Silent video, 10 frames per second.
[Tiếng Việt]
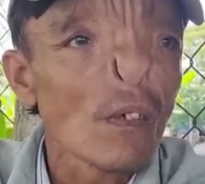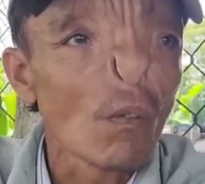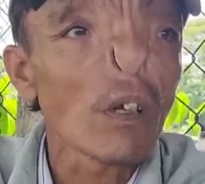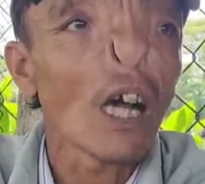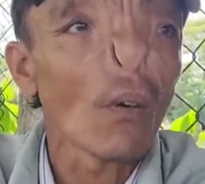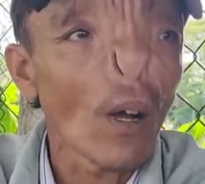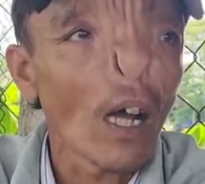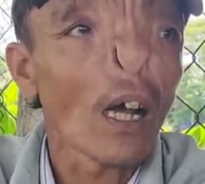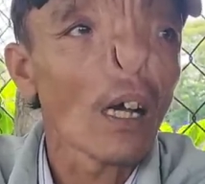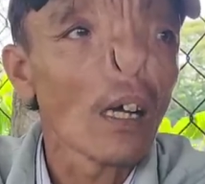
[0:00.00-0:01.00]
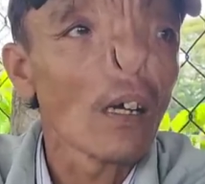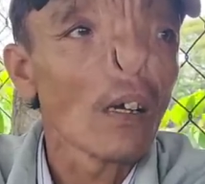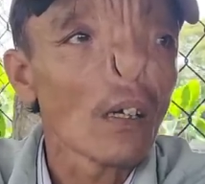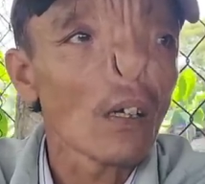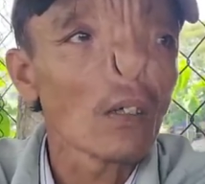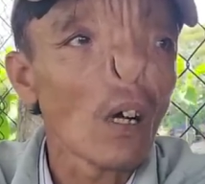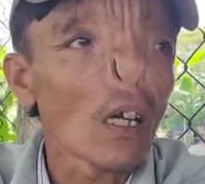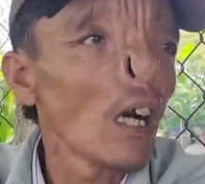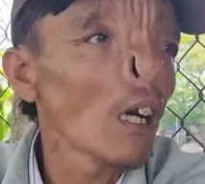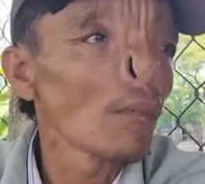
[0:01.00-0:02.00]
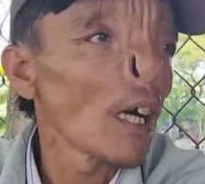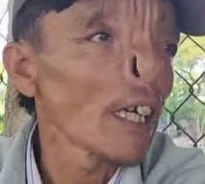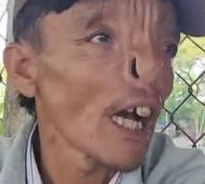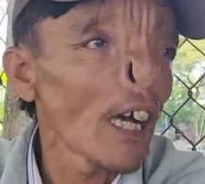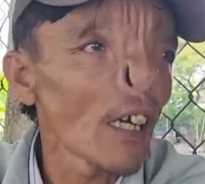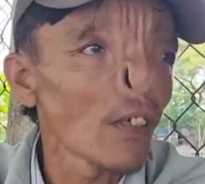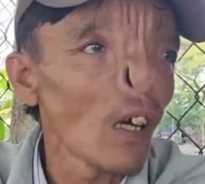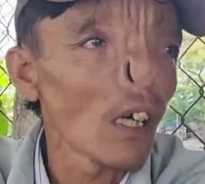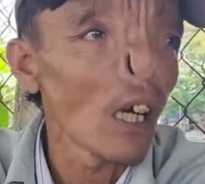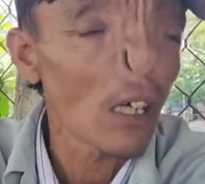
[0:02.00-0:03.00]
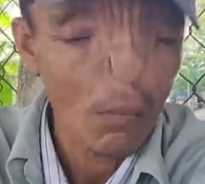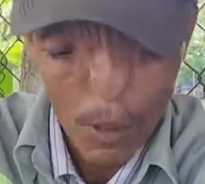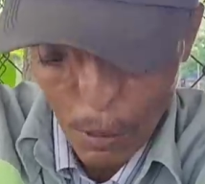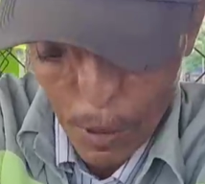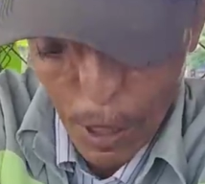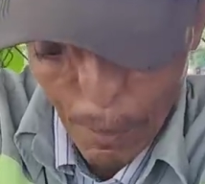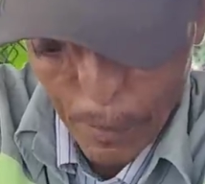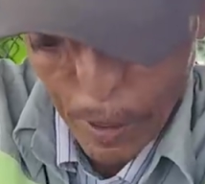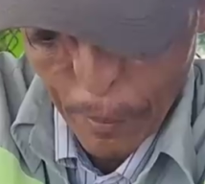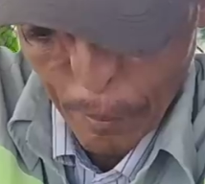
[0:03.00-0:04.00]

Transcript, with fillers: cũng lâu à con nhỏ lớn mới gả đó nhỏ lớn mới 15 đó